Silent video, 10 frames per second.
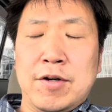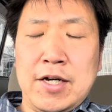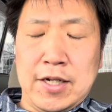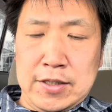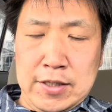
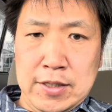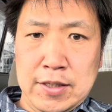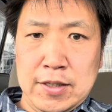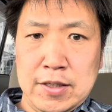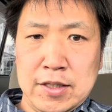やかに、
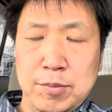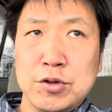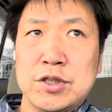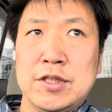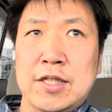気持
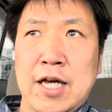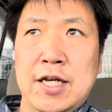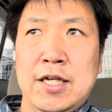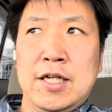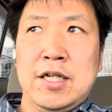ちにね、
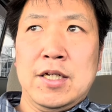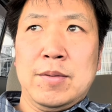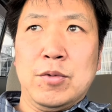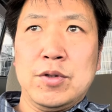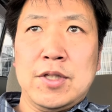
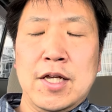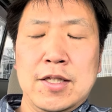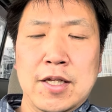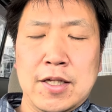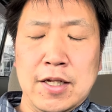持っていっ
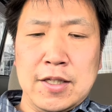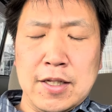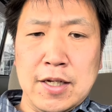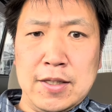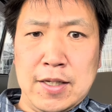ていた
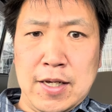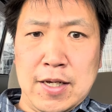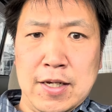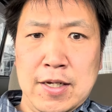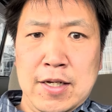だい
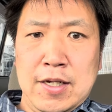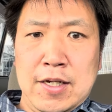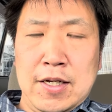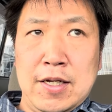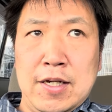て、
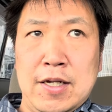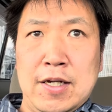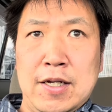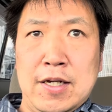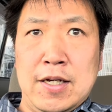
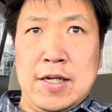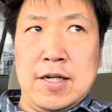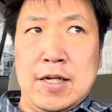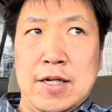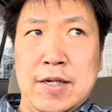
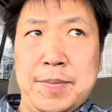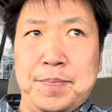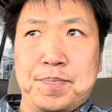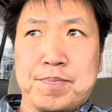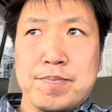
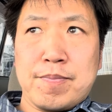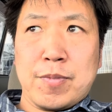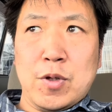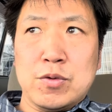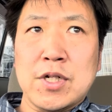
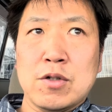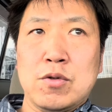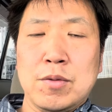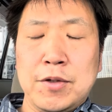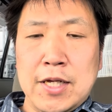えー、おそらく
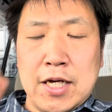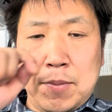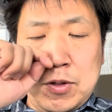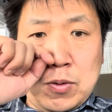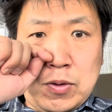これもね、
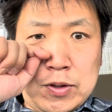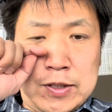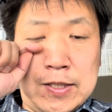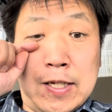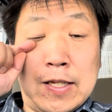神の
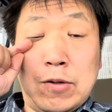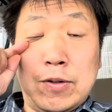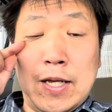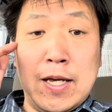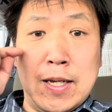試練な
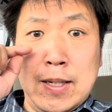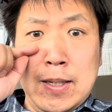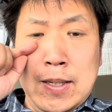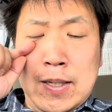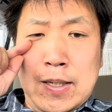ので、
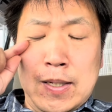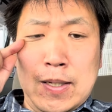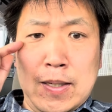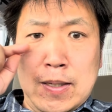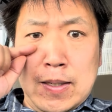
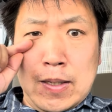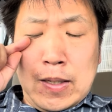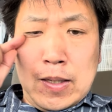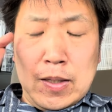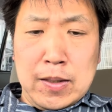
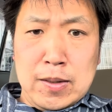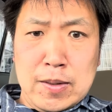えー、